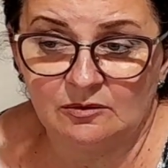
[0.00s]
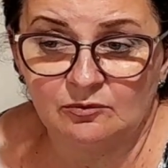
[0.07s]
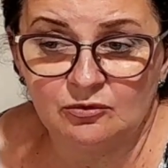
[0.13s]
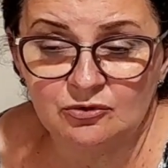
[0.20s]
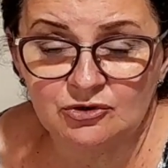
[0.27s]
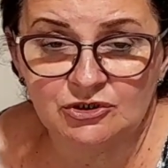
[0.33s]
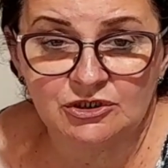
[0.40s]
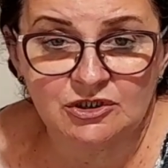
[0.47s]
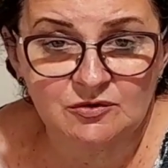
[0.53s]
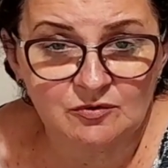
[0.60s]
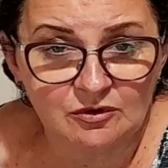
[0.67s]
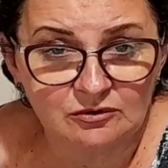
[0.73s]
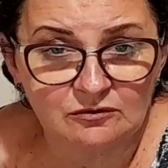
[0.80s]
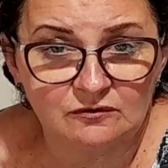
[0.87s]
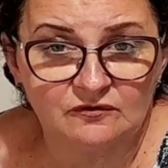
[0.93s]
Burzy,
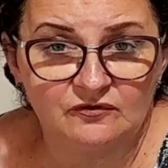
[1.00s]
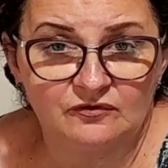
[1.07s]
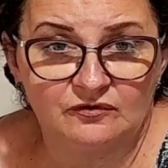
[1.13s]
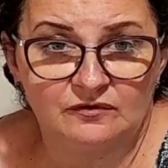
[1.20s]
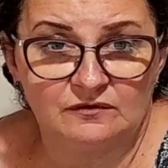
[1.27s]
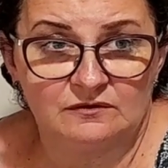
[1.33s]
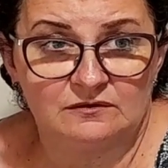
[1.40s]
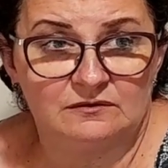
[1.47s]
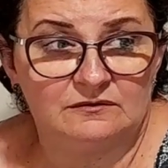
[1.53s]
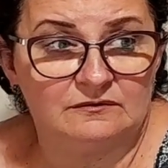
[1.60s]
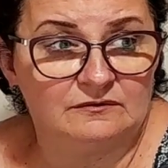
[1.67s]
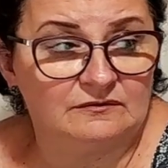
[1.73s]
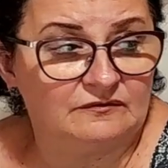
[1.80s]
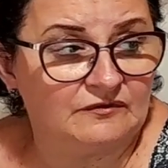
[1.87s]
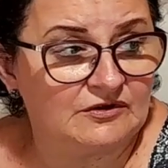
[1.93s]
grzmotów, y,
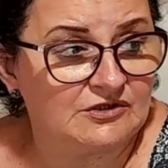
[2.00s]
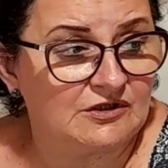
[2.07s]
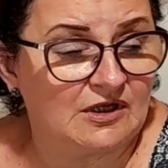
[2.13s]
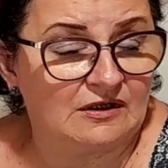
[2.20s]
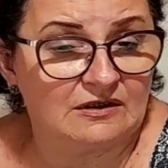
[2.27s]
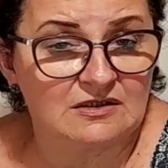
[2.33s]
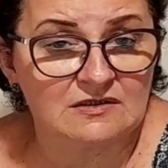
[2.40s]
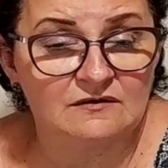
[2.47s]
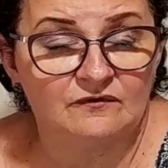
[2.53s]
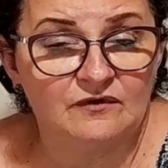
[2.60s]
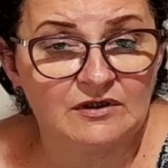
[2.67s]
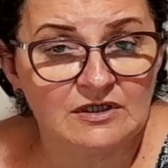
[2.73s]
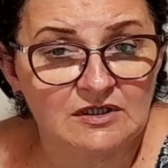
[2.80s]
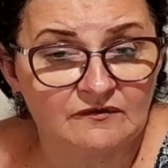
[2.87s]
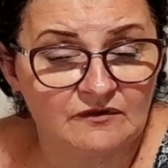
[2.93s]
wiecie, jak no
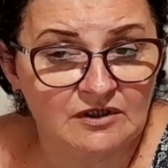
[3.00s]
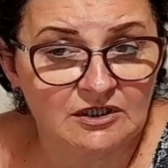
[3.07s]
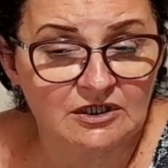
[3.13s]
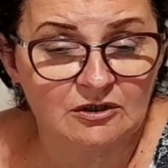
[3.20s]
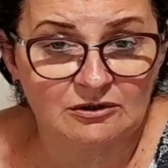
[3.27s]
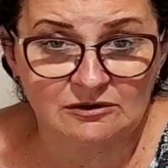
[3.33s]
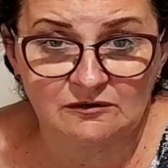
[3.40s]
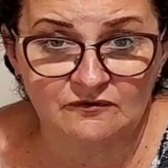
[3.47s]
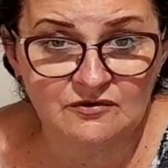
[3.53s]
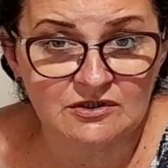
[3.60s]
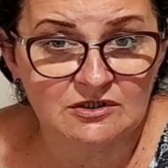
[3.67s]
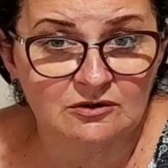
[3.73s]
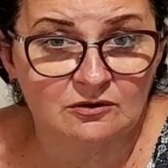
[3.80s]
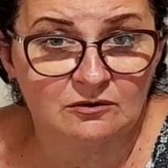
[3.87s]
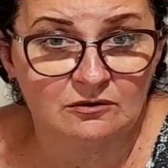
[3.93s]
fajerwerki, no to
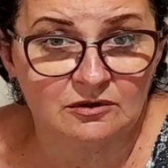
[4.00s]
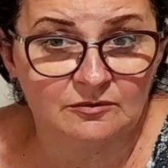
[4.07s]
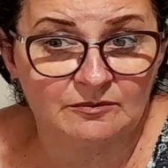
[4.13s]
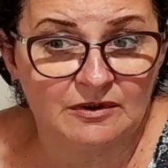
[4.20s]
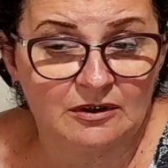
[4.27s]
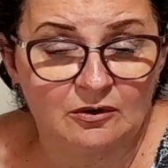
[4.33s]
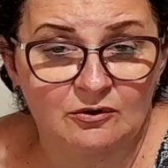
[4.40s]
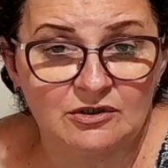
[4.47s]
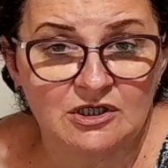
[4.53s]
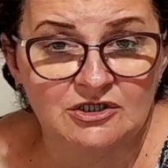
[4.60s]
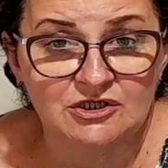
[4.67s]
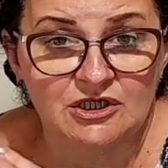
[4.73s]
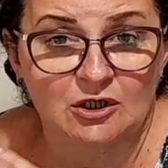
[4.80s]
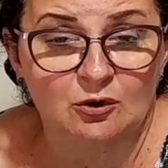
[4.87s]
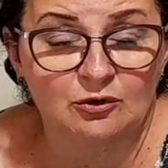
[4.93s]
wszystko chyba
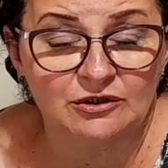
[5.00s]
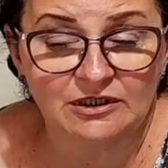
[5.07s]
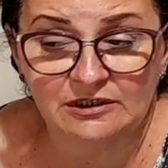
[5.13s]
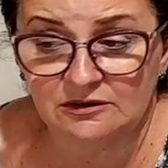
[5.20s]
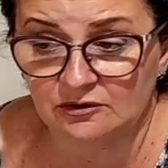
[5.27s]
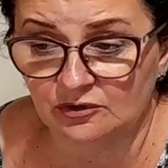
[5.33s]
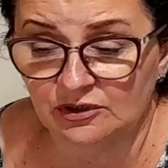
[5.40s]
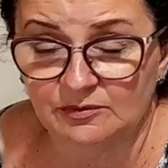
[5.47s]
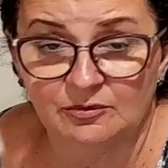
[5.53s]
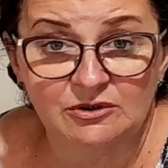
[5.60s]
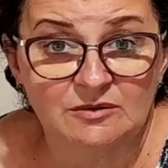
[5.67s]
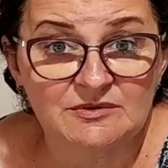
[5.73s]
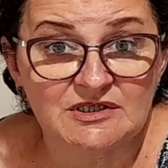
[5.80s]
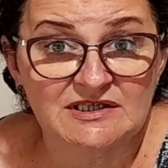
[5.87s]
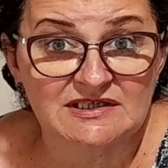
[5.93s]
kojarzy jako jedno i
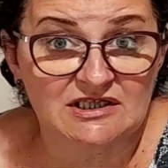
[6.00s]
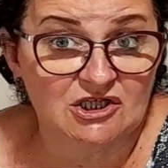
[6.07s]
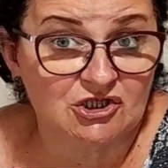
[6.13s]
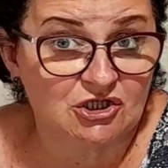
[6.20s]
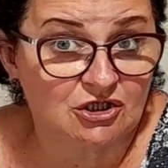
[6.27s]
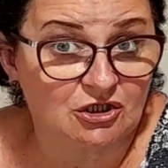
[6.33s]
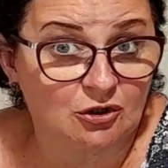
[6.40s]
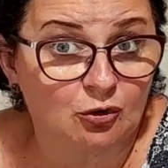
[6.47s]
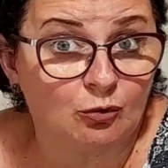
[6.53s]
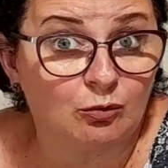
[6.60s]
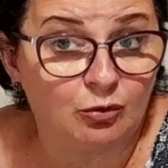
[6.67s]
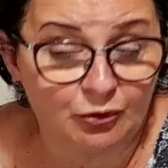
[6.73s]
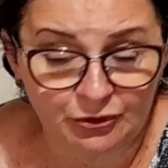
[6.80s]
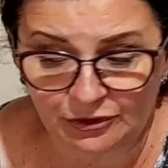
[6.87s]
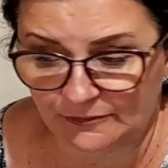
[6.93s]
potem się strasznie tego
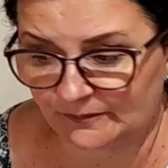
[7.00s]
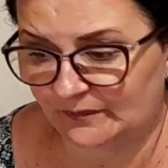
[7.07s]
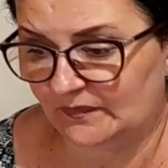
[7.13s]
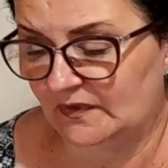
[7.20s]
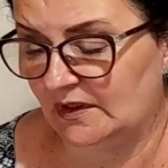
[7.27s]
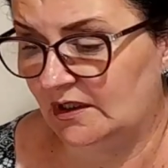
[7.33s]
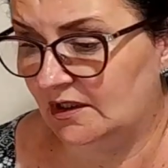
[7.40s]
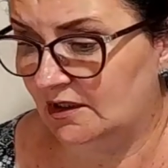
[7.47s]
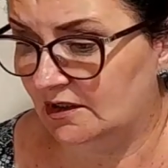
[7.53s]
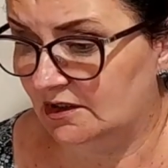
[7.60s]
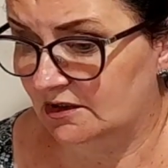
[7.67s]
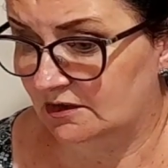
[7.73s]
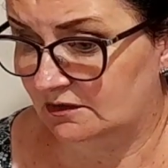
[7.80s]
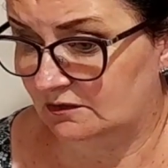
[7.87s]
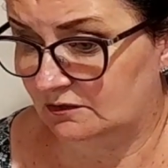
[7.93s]
boi.
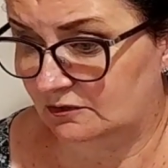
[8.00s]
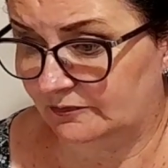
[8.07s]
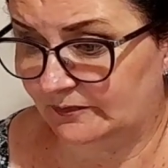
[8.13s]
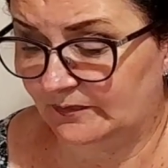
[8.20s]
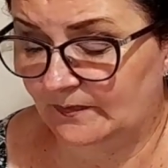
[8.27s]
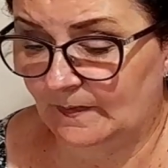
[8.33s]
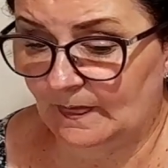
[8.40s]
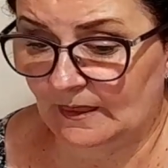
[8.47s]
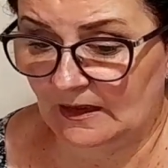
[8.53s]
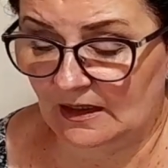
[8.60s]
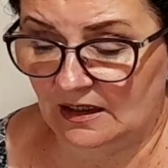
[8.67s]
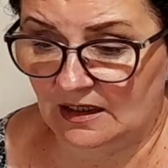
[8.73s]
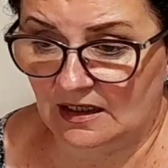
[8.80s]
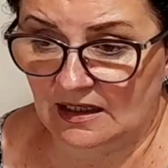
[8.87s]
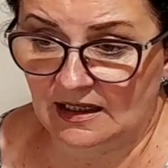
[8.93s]
No.
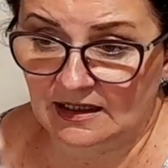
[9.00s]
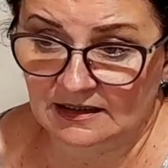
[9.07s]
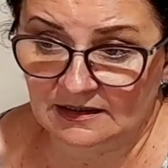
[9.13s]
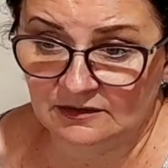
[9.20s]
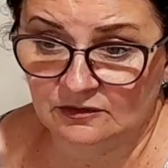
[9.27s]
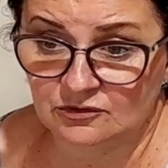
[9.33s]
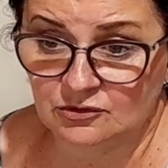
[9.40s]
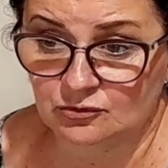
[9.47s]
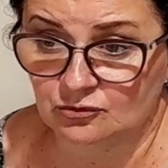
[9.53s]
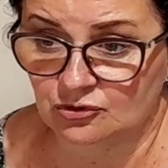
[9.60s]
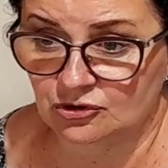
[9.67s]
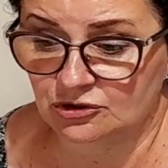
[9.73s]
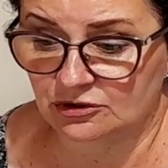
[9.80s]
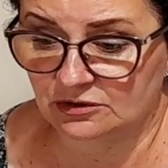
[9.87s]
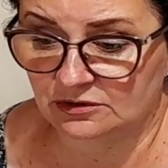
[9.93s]
Ale no
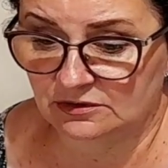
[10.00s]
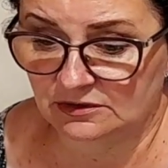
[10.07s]
cóż,